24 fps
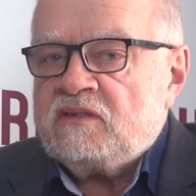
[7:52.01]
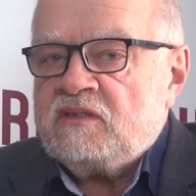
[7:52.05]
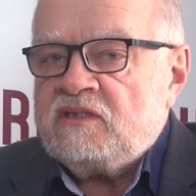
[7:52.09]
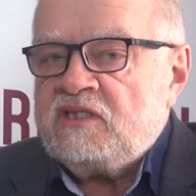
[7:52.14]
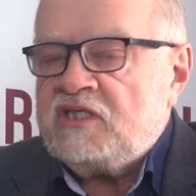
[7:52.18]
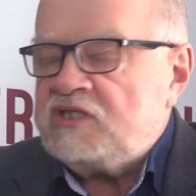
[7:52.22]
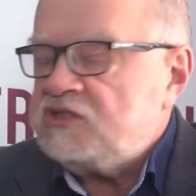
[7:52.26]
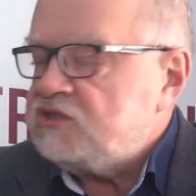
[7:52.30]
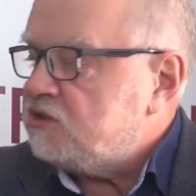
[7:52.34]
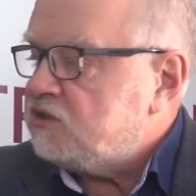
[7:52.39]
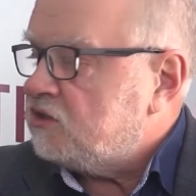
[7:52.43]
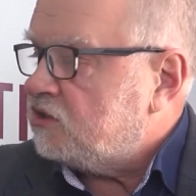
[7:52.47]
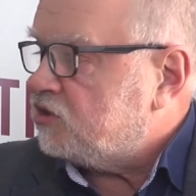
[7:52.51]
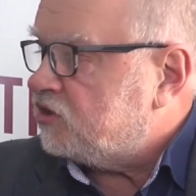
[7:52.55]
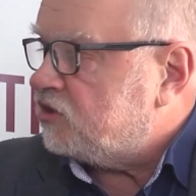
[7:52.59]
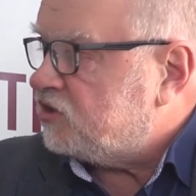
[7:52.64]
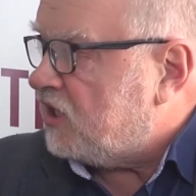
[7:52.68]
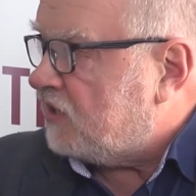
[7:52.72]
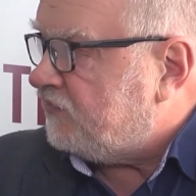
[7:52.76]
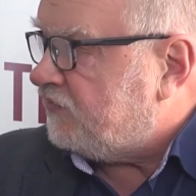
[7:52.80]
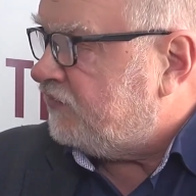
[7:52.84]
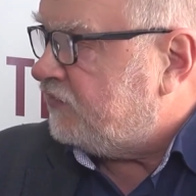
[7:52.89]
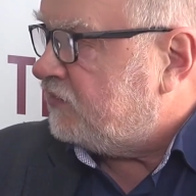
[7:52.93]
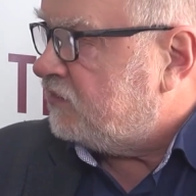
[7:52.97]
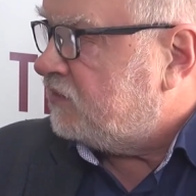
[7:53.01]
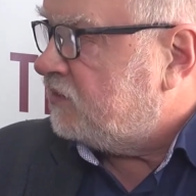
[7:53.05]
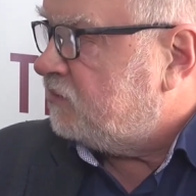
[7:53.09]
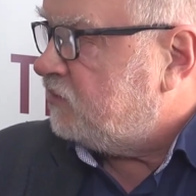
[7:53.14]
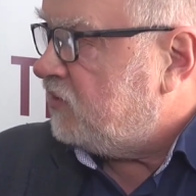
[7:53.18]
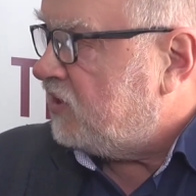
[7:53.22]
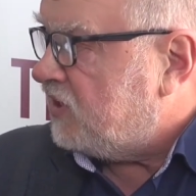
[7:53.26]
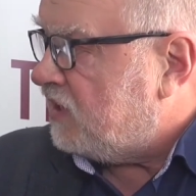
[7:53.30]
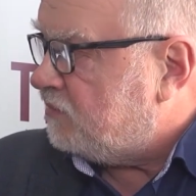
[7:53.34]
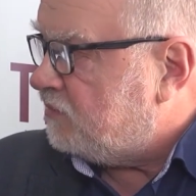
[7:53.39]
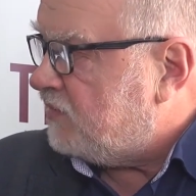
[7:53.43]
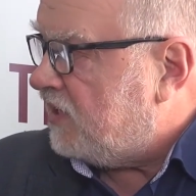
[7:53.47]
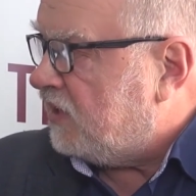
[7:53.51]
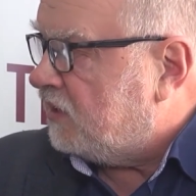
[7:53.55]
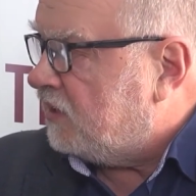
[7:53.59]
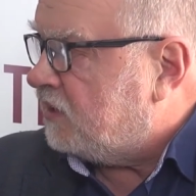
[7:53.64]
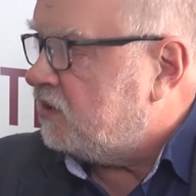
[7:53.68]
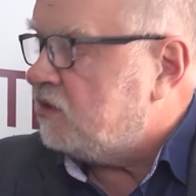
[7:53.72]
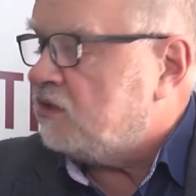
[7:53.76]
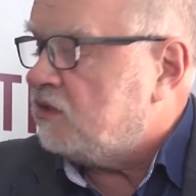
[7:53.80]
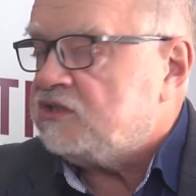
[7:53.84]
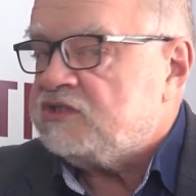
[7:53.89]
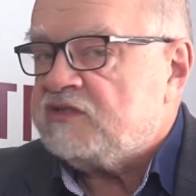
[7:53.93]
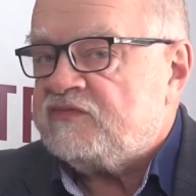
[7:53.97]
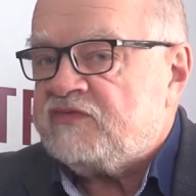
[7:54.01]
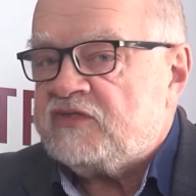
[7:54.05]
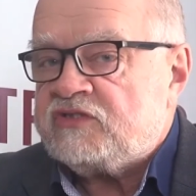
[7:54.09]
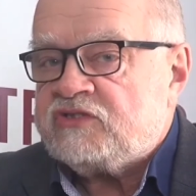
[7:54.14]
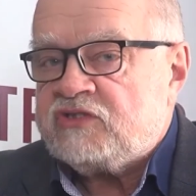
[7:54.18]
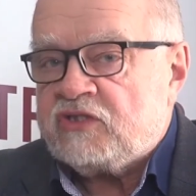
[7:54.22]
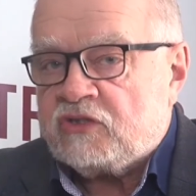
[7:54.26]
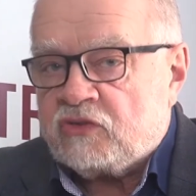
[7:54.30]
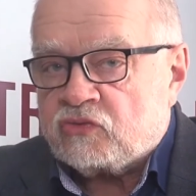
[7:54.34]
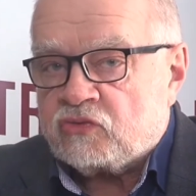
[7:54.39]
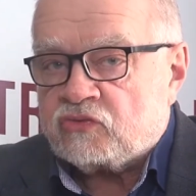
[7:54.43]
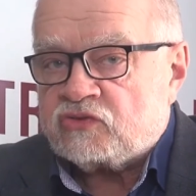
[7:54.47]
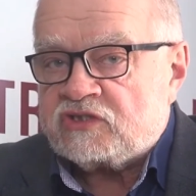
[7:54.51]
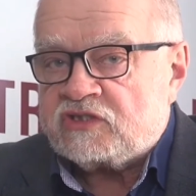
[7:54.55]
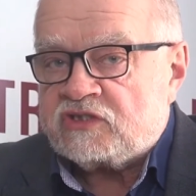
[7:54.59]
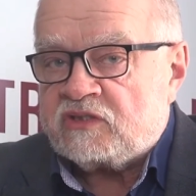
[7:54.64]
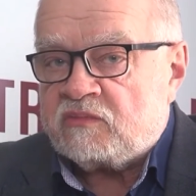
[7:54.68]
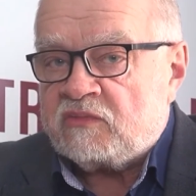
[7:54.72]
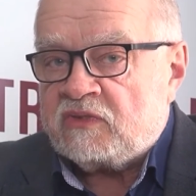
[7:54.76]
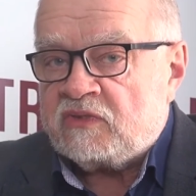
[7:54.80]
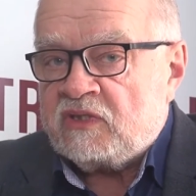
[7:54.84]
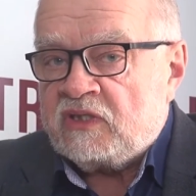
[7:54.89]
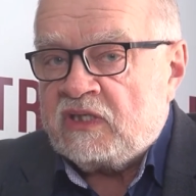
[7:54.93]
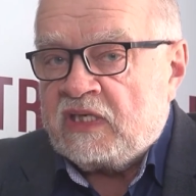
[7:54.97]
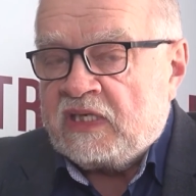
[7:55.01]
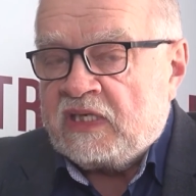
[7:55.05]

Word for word: jeść szczaw, mirabelki i ogrzewać się chrustem.